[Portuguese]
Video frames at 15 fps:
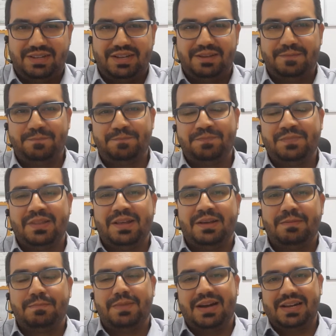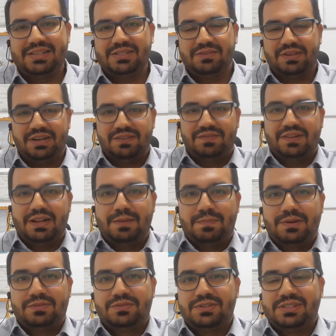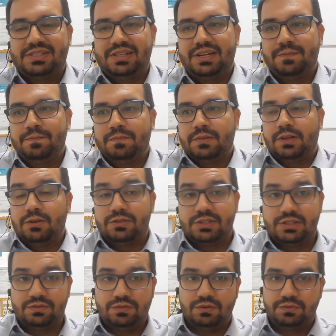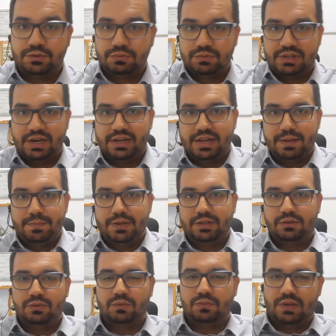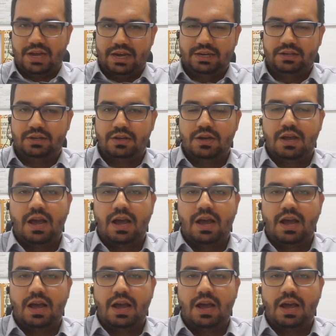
né? Mas eu quero falar para você que eu desenvolvi um treinamento online